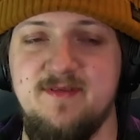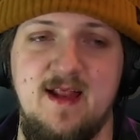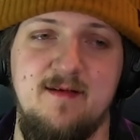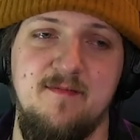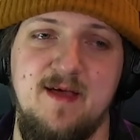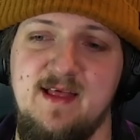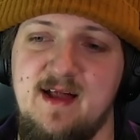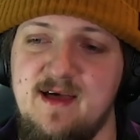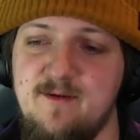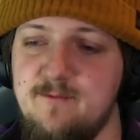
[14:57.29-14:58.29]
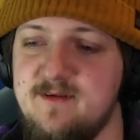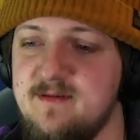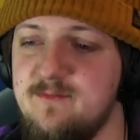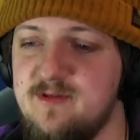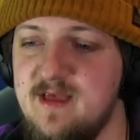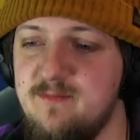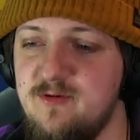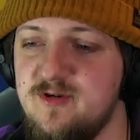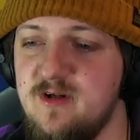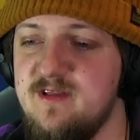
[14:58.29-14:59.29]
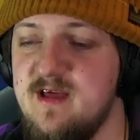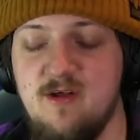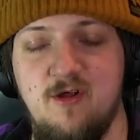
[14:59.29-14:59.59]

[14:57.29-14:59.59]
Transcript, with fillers: starym kanale Łeza Mutek, mój szkolny terror,